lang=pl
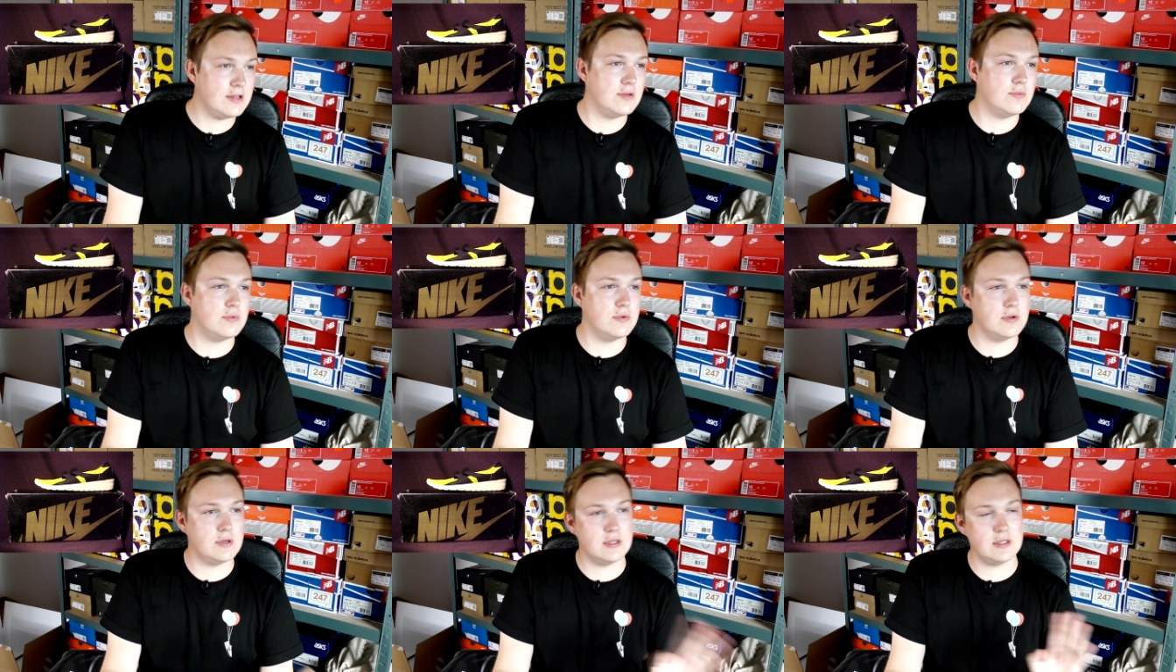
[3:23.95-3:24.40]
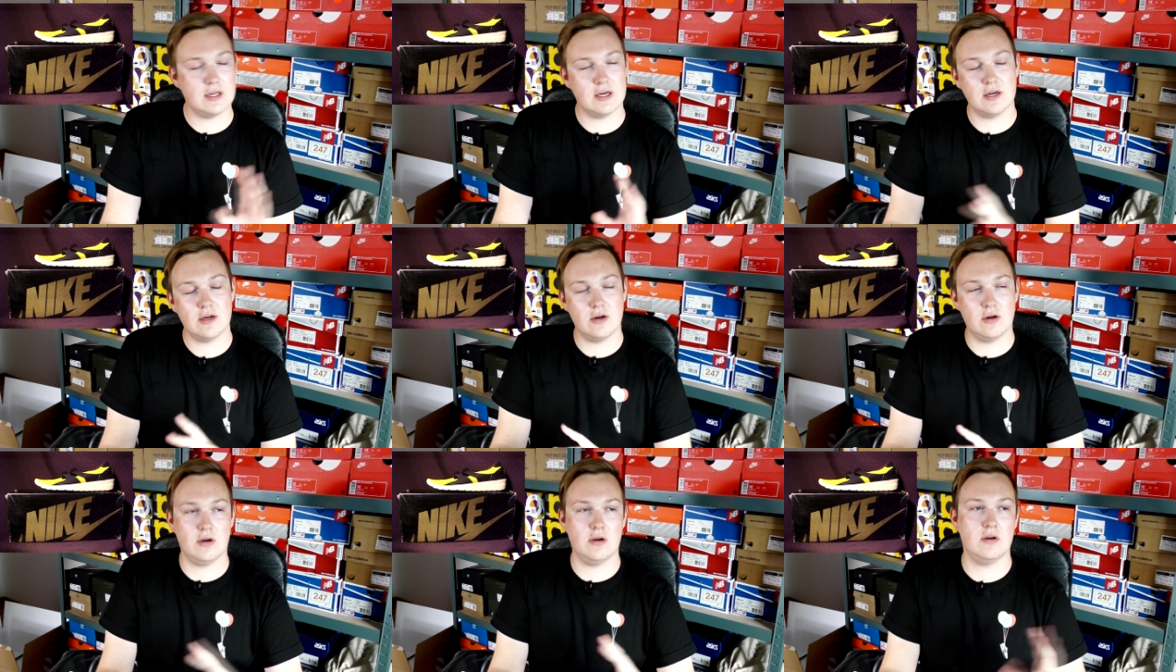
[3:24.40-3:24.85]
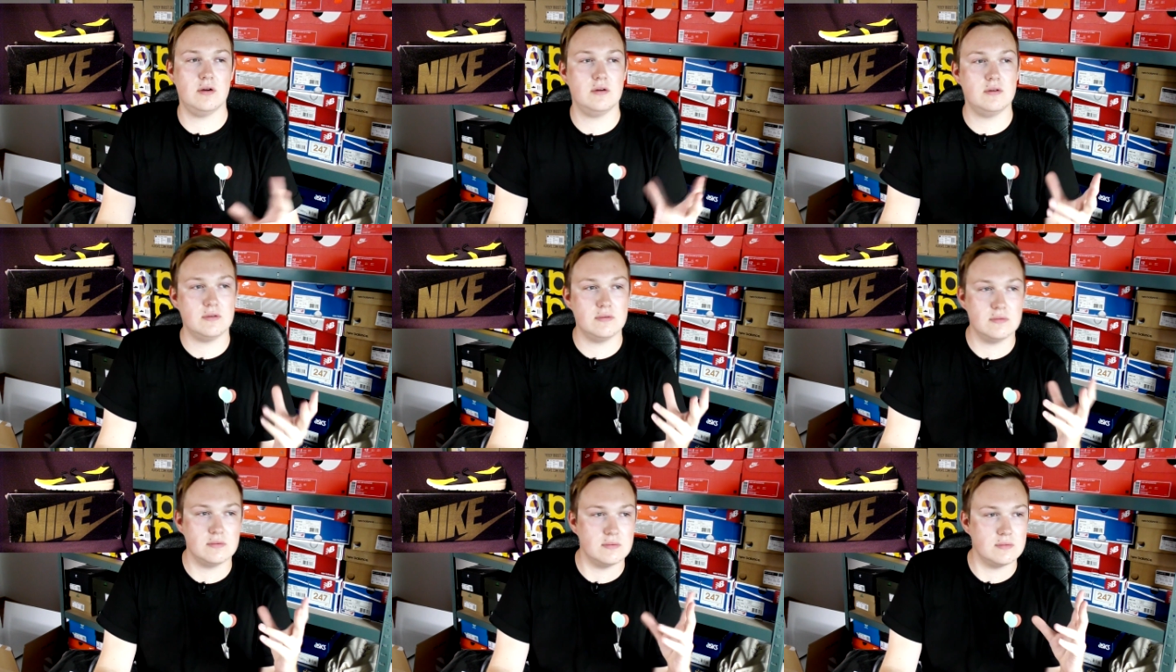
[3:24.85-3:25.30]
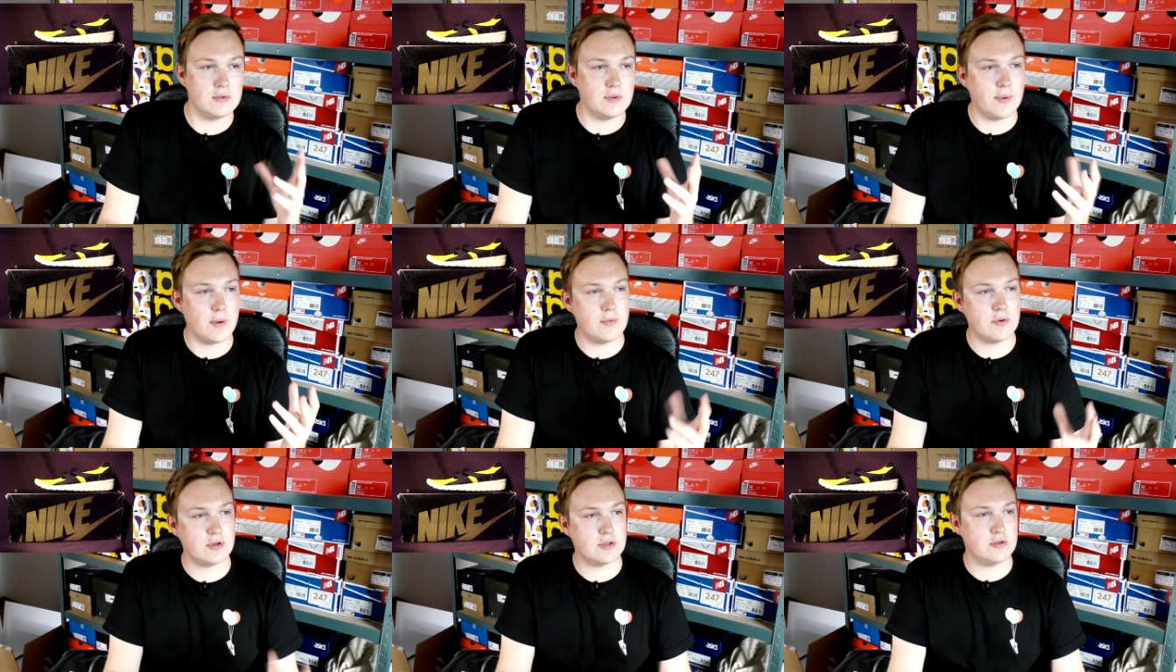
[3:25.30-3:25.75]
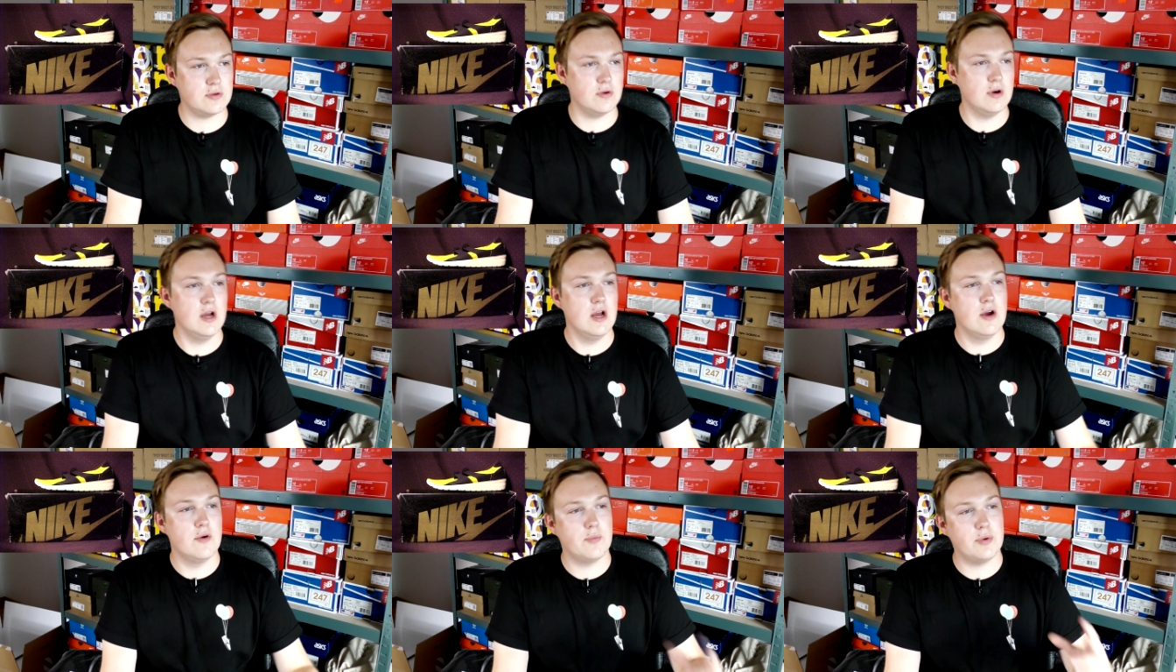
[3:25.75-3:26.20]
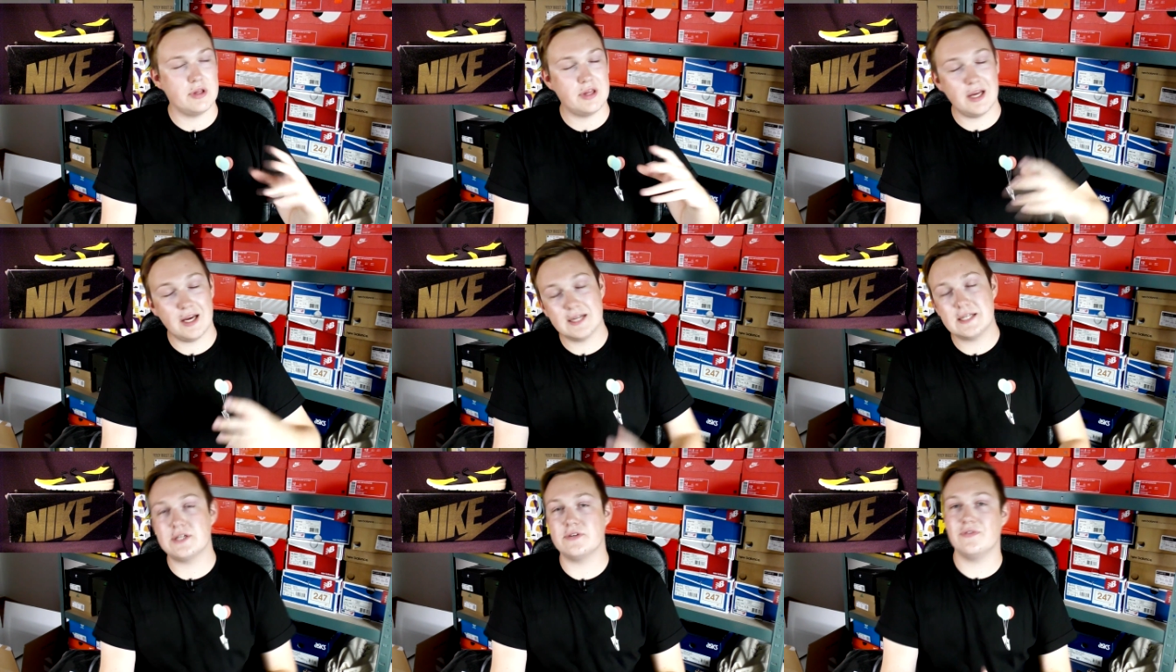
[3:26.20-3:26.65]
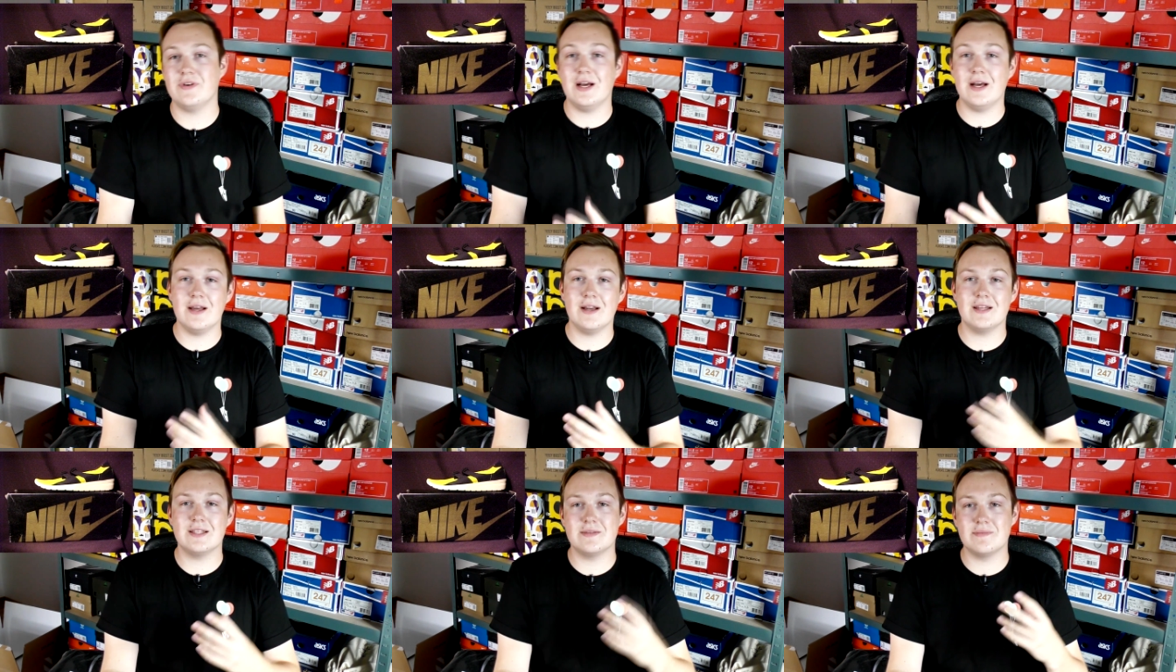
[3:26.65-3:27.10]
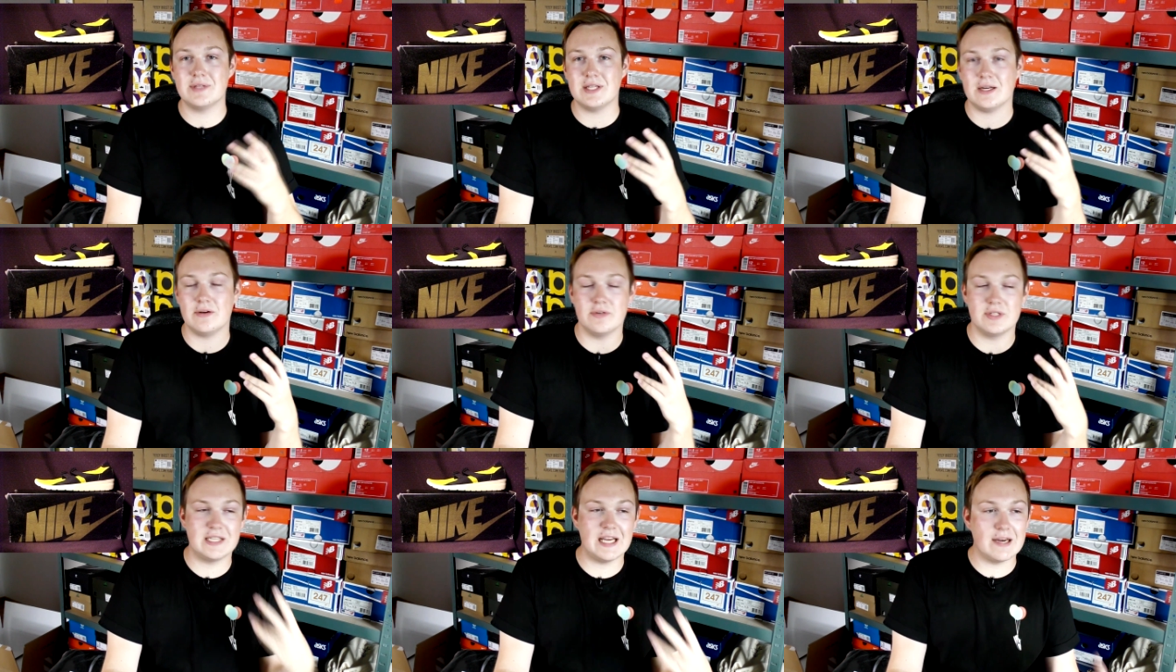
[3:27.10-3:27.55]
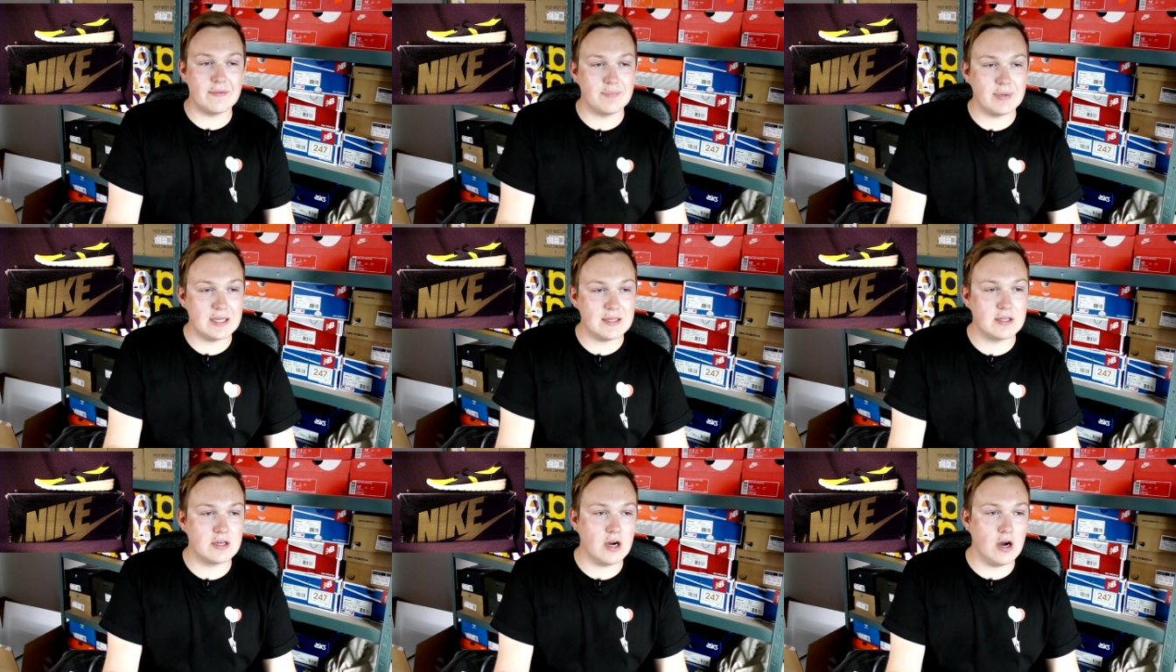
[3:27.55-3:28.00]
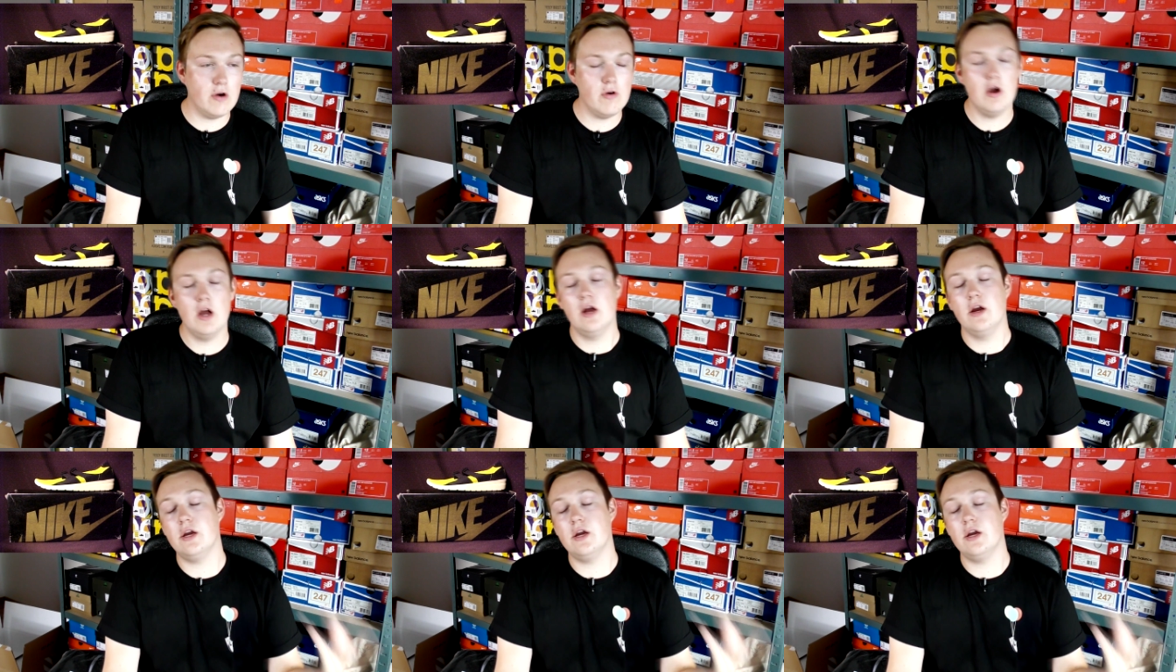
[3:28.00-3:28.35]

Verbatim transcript: to były tylko no, po prostu podeszwa razem z taką skarpetką.